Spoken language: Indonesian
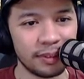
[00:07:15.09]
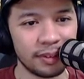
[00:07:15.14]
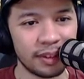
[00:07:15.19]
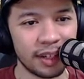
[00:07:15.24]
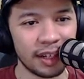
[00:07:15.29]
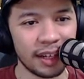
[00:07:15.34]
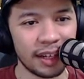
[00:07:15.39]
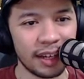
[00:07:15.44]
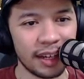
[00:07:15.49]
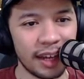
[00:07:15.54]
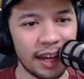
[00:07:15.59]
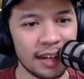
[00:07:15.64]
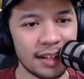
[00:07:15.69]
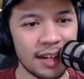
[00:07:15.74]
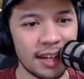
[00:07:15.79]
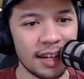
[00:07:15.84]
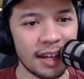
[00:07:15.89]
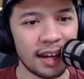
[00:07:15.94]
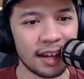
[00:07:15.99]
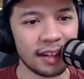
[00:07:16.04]
Oke,
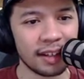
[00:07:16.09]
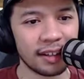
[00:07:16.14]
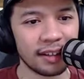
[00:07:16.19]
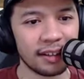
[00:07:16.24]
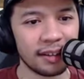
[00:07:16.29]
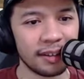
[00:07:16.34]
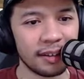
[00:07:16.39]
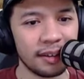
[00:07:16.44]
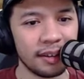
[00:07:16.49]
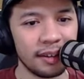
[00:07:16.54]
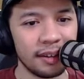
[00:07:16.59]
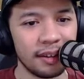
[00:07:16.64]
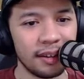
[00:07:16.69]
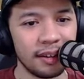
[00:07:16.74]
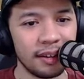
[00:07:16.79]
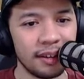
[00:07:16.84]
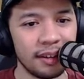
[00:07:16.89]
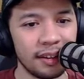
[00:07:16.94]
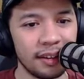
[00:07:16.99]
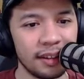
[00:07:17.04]
ada yang
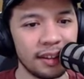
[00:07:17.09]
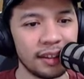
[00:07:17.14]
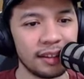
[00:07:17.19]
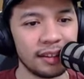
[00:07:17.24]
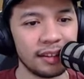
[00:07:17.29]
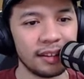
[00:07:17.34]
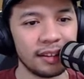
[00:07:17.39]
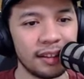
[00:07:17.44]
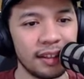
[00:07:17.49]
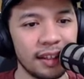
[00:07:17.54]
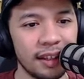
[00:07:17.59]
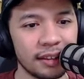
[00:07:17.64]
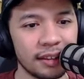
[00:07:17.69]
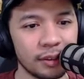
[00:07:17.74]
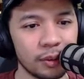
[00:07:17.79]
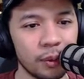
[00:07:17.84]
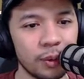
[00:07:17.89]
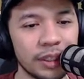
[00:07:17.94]
di atas.